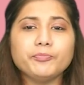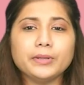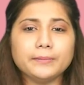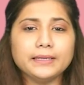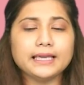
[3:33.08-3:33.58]

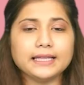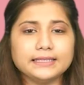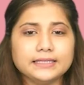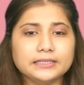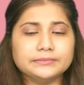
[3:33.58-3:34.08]
पिल भी
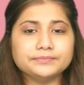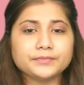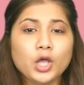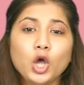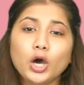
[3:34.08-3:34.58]
कहते हैं
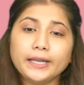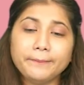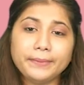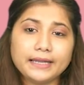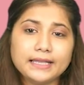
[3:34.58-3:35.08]
और ये
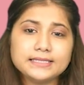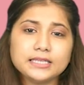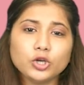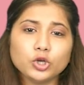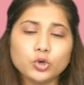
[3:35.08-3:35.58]

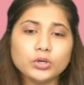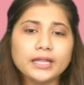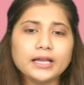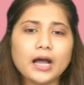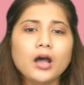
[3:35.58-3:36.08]
प्रेगनेंसी को
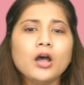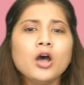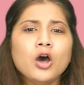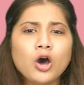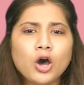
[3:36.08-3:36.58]
रोकने का
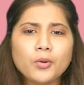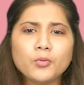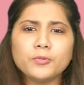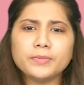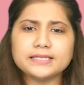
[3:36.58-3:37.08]

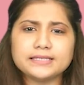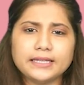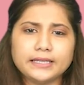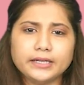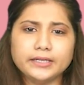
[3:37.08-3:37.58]
हार्मोन बेस्ड
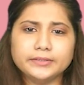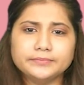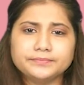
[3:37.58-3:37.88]
तरीका है